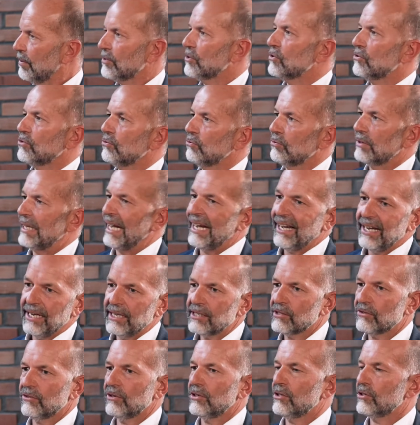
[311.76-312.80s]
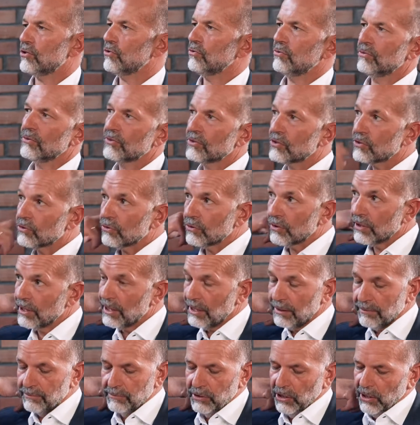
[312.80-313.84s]
zu Gas oder zu, zu
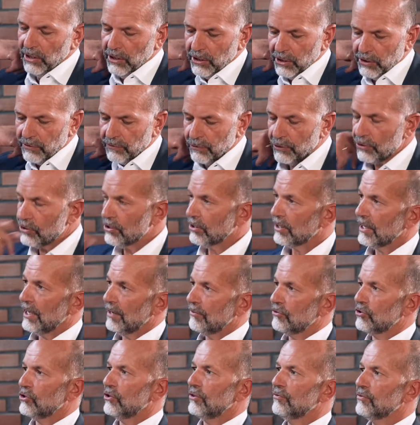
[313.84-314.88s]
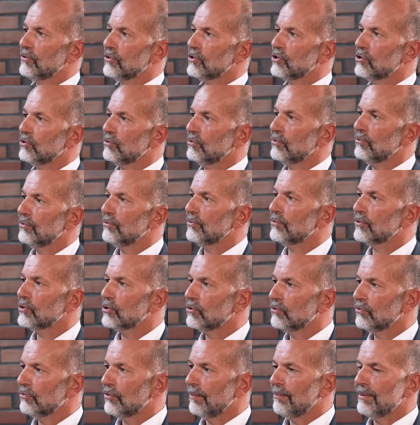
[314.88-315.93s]
ähm, Flüssigkraftstoffen zu,
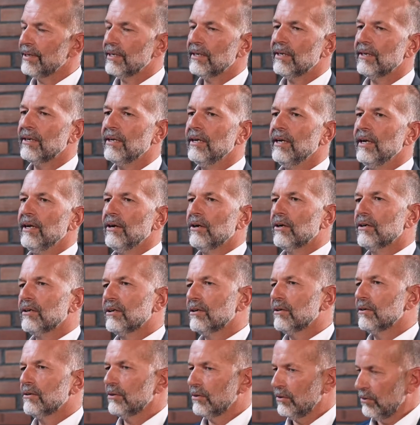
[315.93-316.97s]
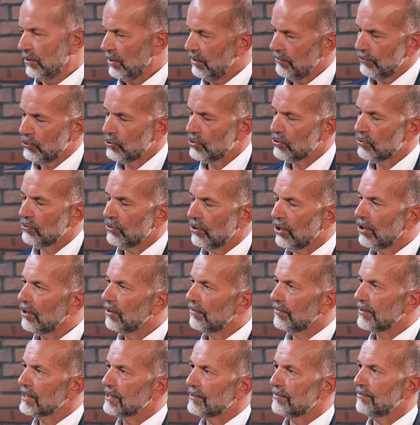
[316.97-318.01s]
zu verbinden? Oder wozu
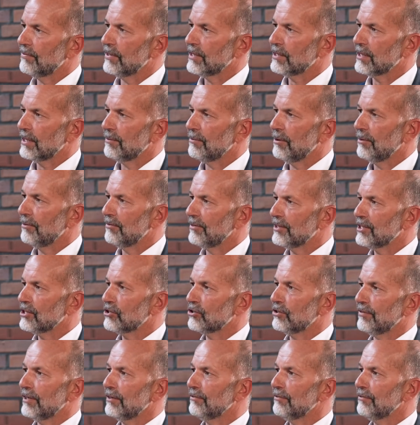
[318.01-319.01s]
noch? Was, was kann man mit Wasserstoff